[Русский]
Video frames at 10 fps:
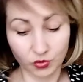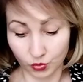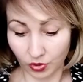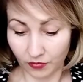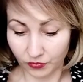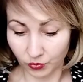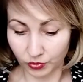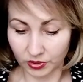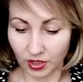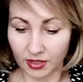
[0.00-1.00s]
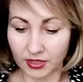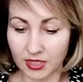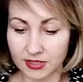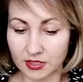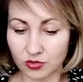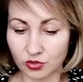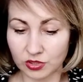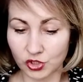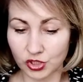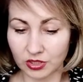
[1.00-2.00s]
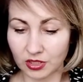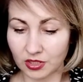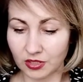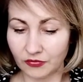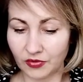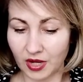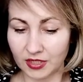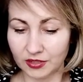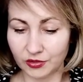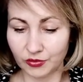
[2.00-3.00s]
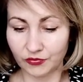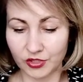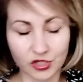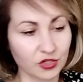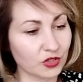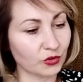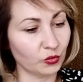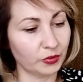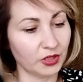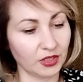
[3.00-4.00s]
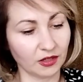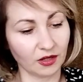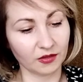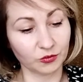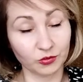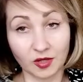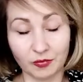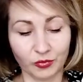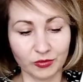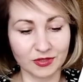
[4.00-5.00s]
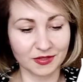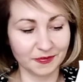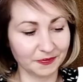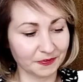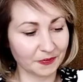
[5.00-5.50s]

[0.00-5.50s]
Сухофрукты. А я здесь услышала вяленую вишню с клубникой. Ну, допустим.